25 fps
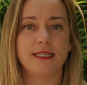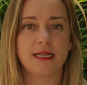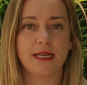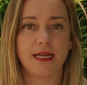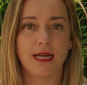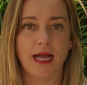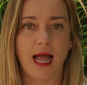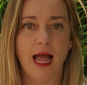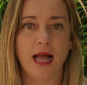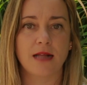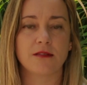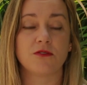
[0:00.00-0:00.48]
e
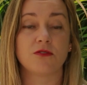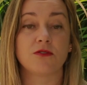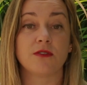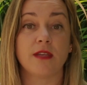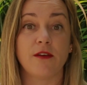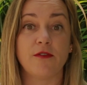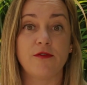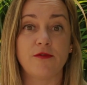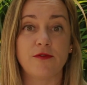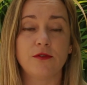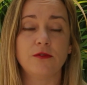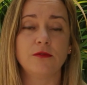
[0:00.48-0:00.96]
cactos
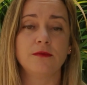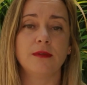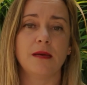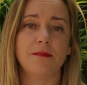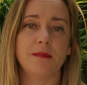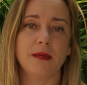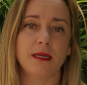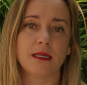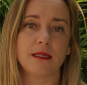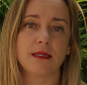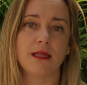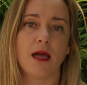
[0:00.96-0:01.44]
é
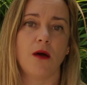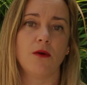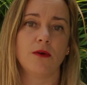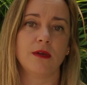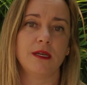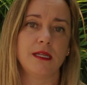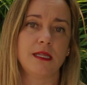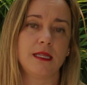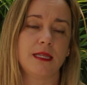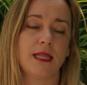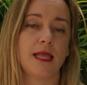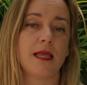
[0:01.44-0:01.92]
fundamental
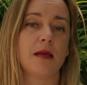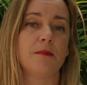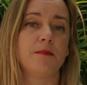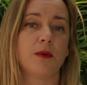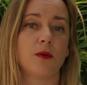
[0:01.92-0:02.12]
que tenha